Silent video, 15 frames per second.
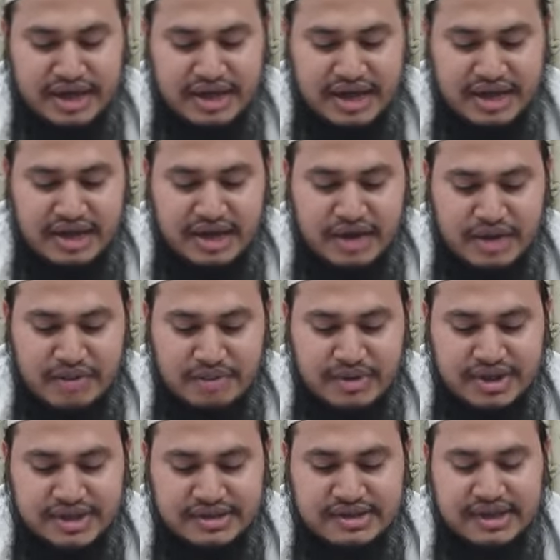আর আল্লাহ
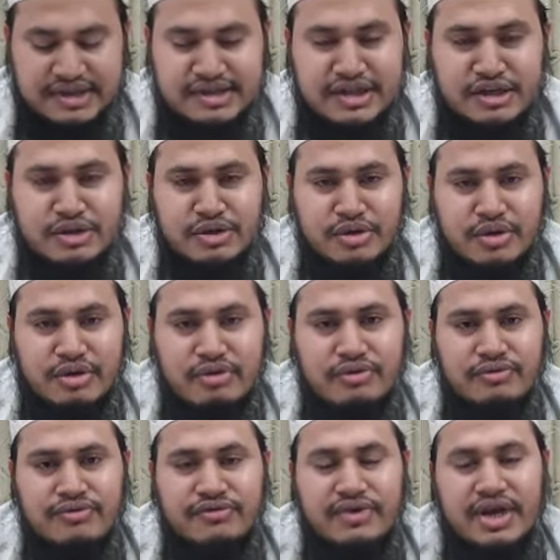রব্বুল ইজাত তিনি তো
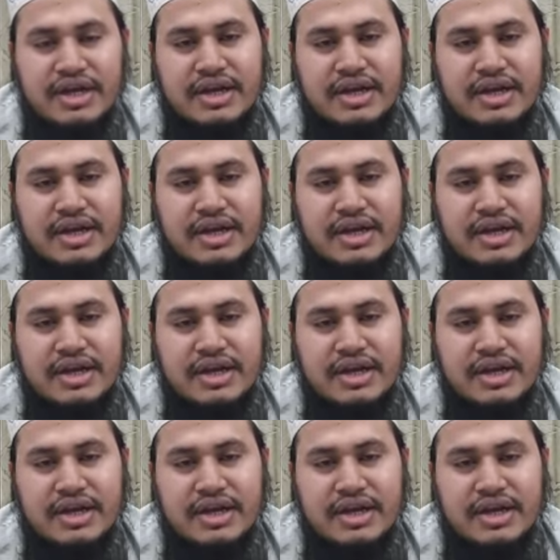রউফ